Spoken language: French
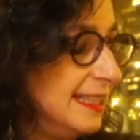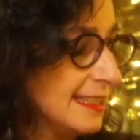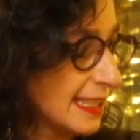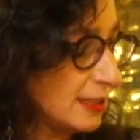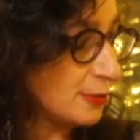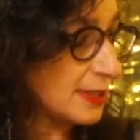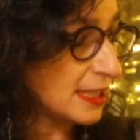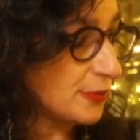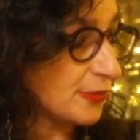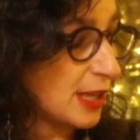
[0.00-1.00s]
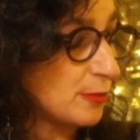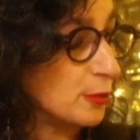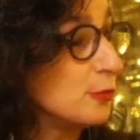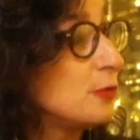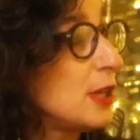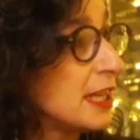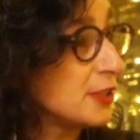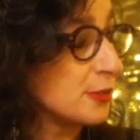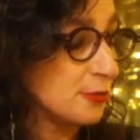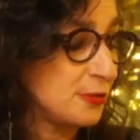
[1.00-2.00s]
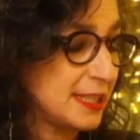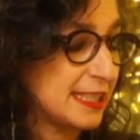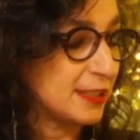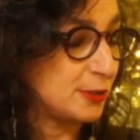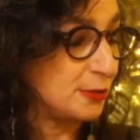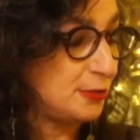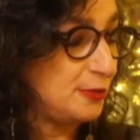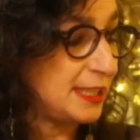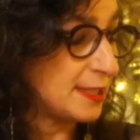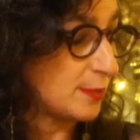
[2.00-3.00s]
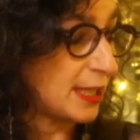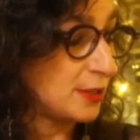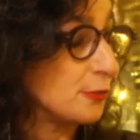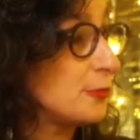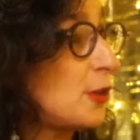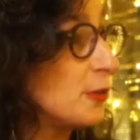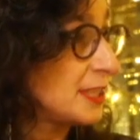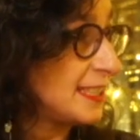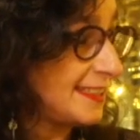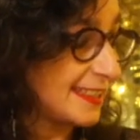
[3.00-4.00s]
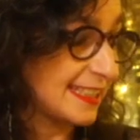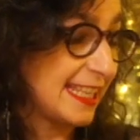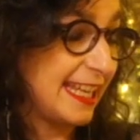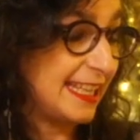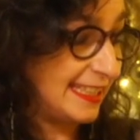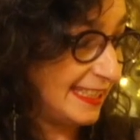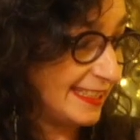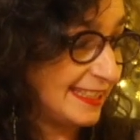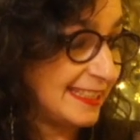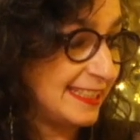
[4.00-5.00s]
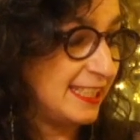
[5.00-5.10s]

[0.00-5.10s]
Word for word: celle de cette femme courageuse qui a connu l'Espagne franquiste, l'exil,